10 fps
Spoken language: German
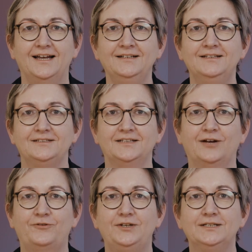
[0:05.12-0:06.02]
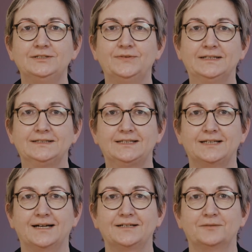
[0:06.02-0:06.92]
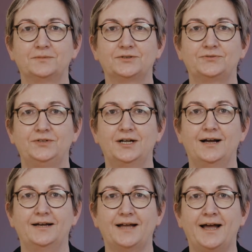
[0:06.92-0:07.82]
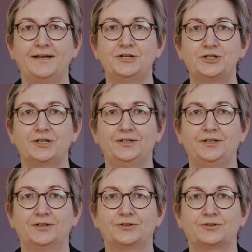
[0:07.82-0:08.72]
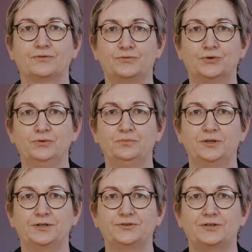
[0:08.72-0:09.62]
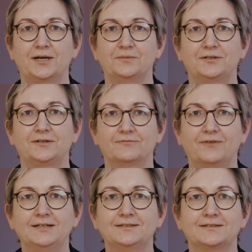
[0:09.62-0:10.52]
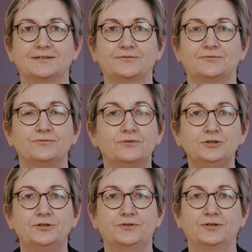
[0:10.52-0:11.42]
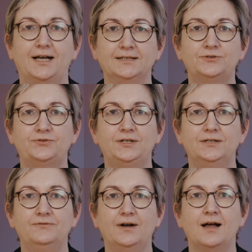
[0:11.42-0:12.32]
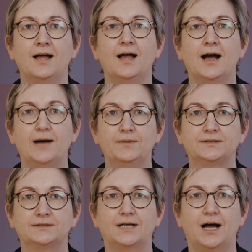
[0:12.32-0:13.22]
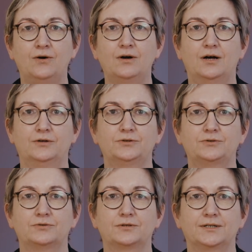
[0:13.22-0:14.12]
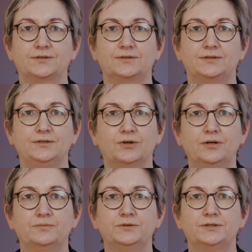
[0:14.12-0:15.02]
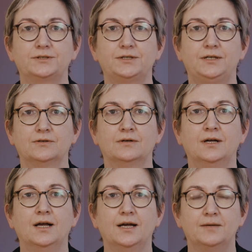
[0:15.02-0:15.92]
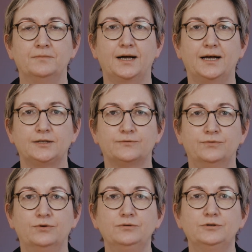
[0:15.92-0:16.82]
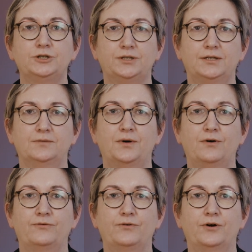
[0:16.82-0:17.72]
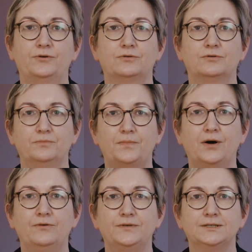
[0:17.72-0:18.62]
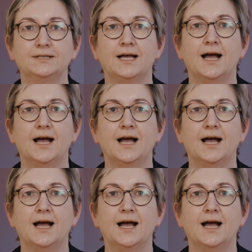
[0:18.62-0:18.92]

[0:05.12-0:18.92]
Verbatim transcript: Endlich nach 24 Jahren gibt es wieder ein eigenständiges Wohnministerium. Ich weiß, dass es Wunsch von ganz vielen war, aber es ist auch Ausdruck, dass die neue Bundesregierung im Bereich Wohnen, Städtebauförderung und Bauwesen